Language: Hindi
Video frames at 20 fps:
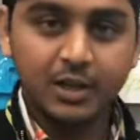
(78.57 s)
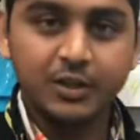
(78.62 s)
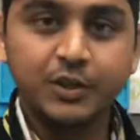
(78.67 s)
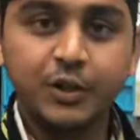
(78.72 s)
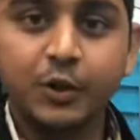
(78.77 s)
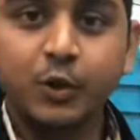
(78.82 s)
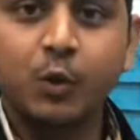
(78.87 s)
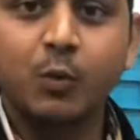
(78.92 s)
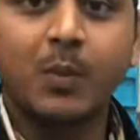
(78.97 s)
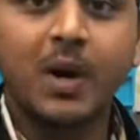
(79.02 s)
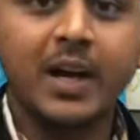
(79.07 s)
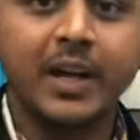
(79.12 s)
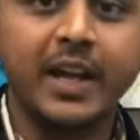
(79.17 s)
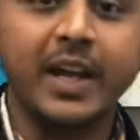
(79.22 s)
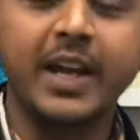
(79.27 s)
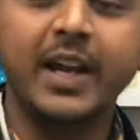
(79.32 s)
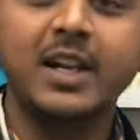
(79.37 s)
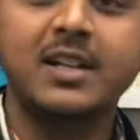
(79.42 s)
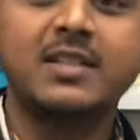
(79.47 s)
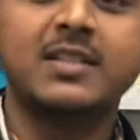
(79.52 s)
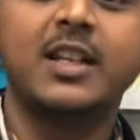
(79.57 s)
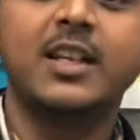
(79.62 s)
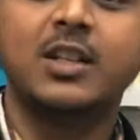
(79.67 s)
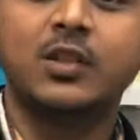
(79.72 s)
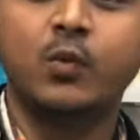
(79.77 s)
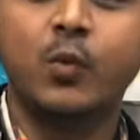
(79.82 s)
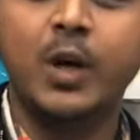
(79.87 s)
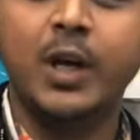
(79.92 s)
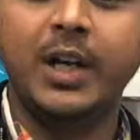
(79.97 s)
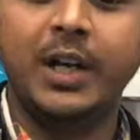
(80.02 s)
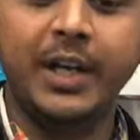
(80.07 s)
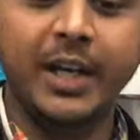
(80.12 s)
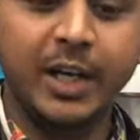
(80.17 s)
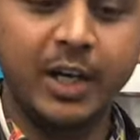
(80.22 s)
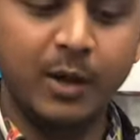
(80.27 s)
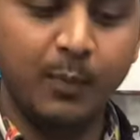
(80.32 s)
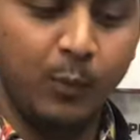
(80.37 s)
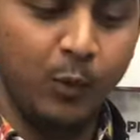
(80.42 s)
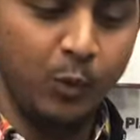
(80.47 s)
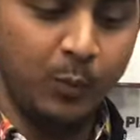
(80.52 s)
जी टू मार्क एट सिक्स वन डी
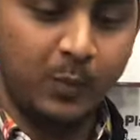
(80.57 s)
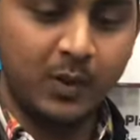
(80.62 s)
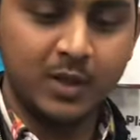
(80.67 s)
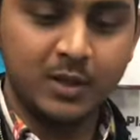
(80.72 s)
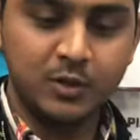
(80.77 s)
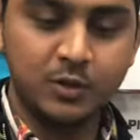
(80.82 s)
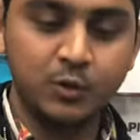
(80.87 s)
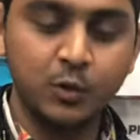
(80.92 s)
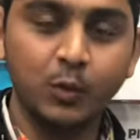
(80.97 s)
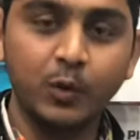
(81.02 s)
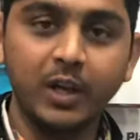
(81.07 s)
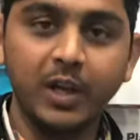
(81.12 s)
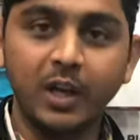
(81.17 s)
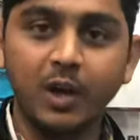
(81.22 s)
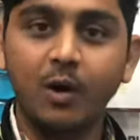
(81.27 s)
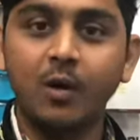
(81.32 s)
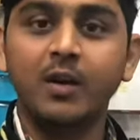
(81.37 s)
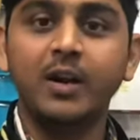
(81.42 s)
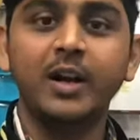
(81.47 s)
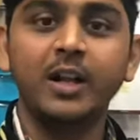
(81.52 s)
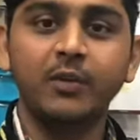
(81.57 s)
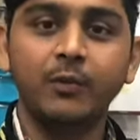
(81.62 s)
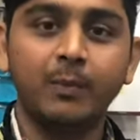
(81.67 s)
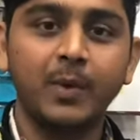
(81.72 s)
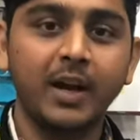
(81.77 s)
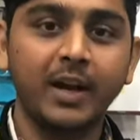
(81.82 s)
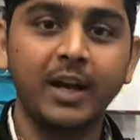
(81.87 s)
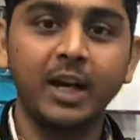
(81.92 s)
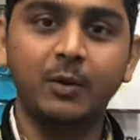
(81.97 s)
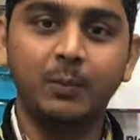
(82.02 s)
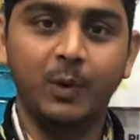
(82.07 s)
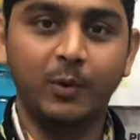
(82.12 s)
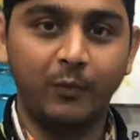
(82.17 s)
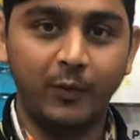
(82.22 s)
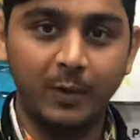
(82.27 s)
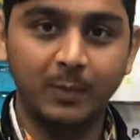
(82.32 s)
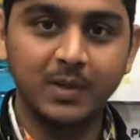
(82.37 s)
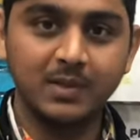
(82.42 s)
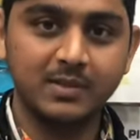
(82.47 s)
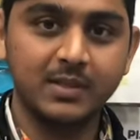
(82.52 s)
डब्ल्यू प्लस जो कि ऑलरेडी मार्केट में
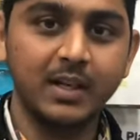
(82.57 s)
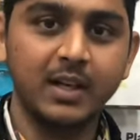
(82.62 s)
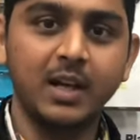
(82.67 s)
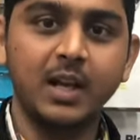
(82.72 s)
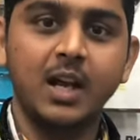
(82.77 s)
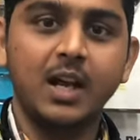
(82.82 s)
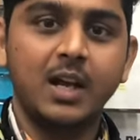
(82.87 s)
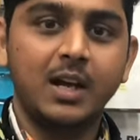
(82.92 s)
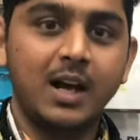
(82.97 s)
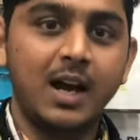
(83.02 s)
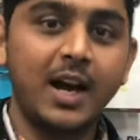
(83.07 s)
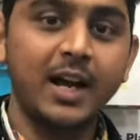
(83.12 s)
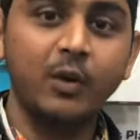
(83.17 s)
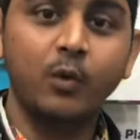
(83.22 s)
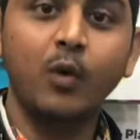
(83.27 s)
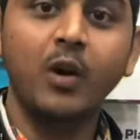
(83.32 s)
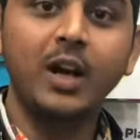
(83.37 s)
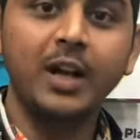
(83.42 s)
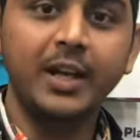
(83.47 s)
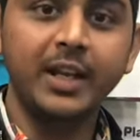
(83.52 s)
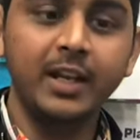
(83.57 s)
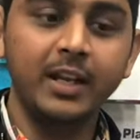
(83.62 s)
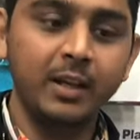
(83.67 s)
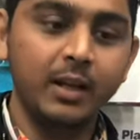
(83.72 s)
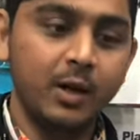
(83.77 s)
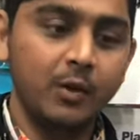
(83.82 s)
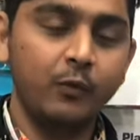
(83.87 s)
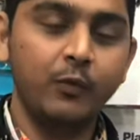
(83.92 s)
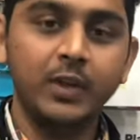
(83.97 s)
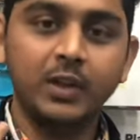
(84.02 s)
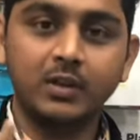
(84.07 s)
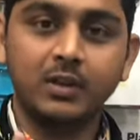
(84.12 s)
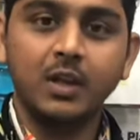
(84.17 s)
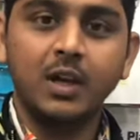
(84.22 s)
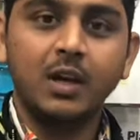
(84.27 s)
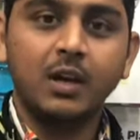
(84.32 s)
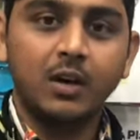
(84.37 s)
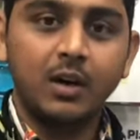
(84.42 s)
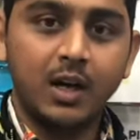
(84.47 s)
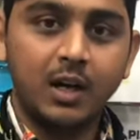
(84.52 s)
फेमस है हाई क्वालिटी
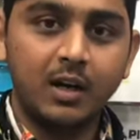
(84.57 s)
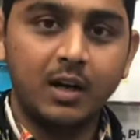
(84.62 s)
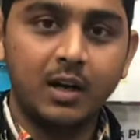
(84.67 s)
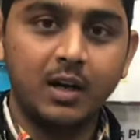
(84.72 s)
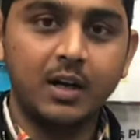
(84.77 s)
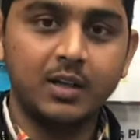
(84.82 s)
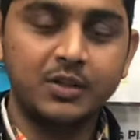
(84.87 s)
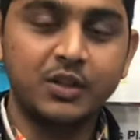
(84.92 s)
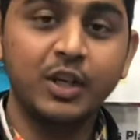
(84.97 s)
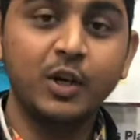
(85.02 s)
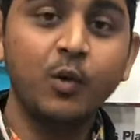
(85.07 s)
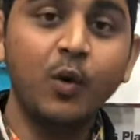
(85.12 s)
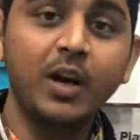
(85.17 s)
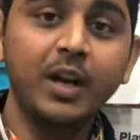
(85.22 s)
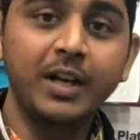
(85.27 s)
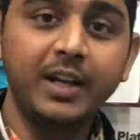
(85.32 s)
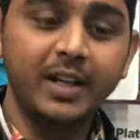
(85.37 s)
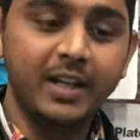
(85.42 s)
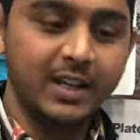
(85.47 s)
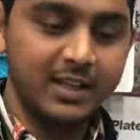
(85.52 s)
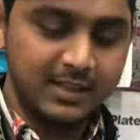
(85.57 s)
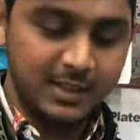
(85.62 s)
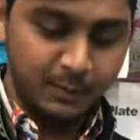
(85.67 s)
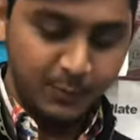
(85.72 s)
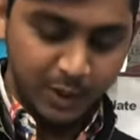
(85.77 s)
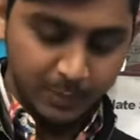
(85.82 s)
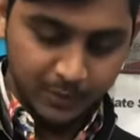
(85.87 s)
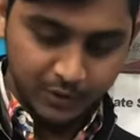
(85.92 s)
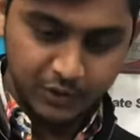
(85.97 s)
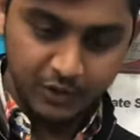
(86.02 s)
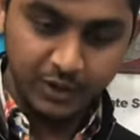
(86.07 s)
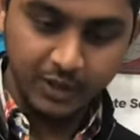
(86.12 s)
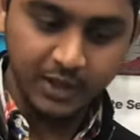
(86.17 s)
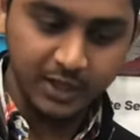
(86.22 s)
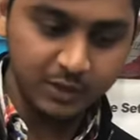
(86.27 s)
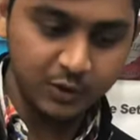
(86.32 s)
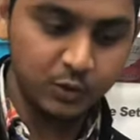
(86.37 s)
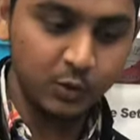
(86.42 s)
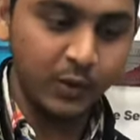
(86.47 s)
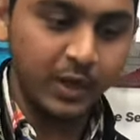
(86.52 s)
विथ अच्छी क्वालिटी की असेंबली मशीन
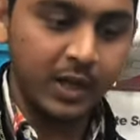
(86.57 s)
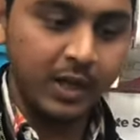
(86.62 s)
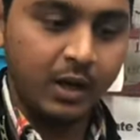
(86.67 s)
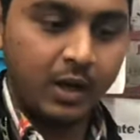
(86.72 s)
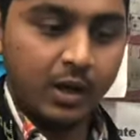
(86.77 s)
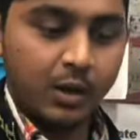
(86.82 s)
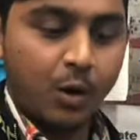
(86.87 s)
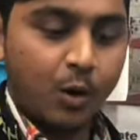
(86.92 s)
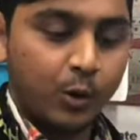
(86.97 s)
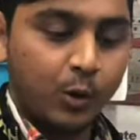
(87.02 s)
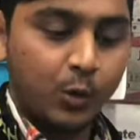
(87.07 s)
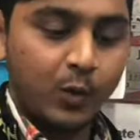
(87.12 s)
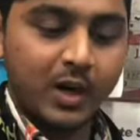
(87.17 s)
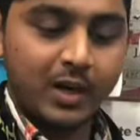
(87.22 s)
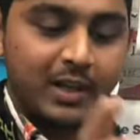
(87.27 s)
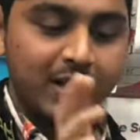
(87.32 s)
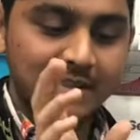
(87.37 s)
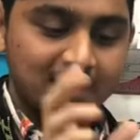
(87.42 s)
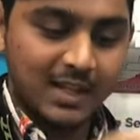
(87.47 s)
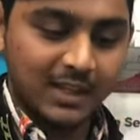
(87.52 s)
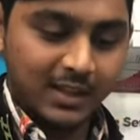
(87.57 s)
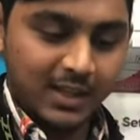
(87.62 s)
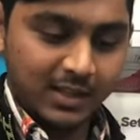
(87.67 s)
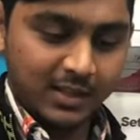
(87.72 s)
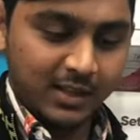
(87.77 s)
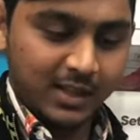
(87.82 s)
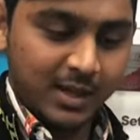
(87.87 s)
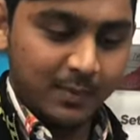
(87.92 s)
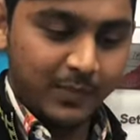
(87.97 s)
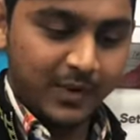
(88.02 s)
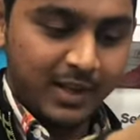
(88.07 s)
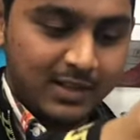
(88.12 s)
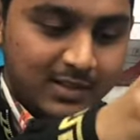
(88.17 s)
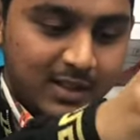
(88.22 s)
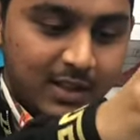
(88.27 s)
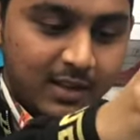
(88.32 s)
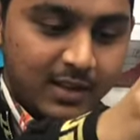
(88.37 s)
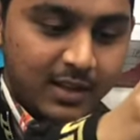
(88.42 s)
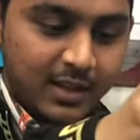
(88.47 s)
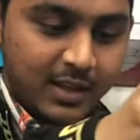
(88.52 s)
है जो कि ऑटो कट के साथ आती है आप देख
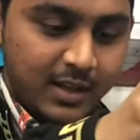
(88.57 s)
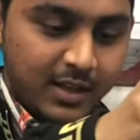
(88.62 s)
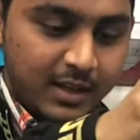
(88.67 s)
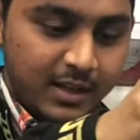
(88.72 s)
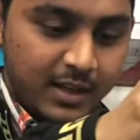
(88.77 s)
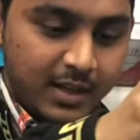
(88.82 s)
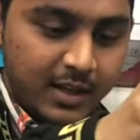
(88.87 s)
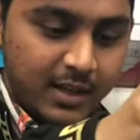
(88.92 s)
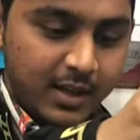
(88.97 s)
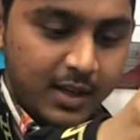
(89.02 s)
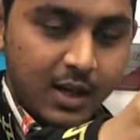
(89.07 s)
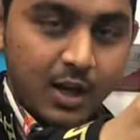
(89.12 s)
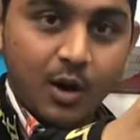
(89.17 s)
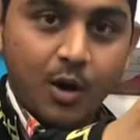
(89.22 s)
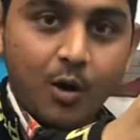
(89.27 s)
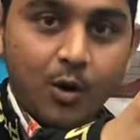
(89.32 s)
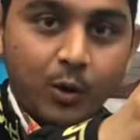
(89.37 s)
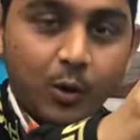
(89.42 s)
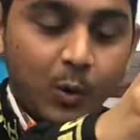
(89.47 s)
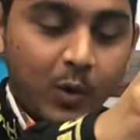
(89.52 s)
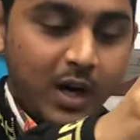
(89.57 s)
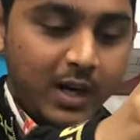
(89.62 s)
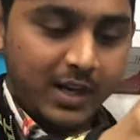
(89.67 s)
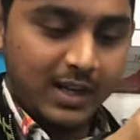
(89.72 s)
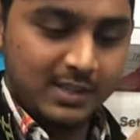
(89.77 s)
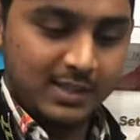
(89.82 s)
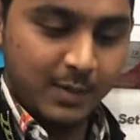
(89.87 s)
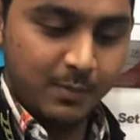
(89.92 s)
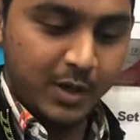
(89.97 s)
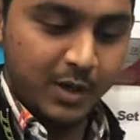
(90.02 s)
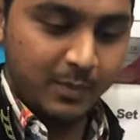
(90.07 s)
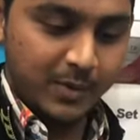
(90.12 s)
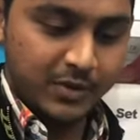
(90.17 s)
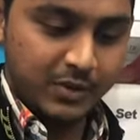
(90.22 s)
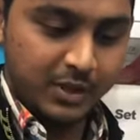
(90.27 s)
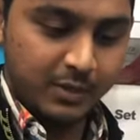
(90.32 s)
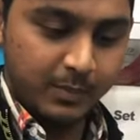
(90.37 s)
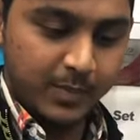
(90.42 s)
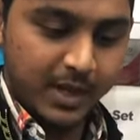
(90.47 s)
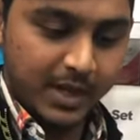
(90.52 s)
सकते हैं कि ये ऑटो कट असेंबली
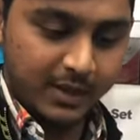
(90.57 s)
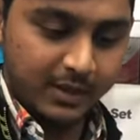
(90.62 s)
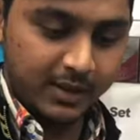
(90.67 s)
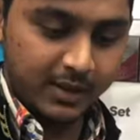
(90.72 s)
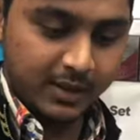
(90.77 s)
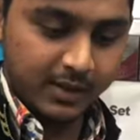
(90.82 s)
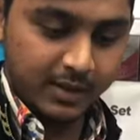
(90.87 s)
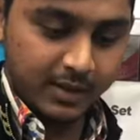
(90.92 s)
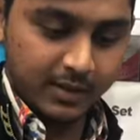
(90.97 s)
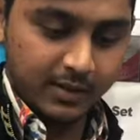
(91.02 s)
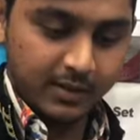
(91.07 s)
मशीन में आती है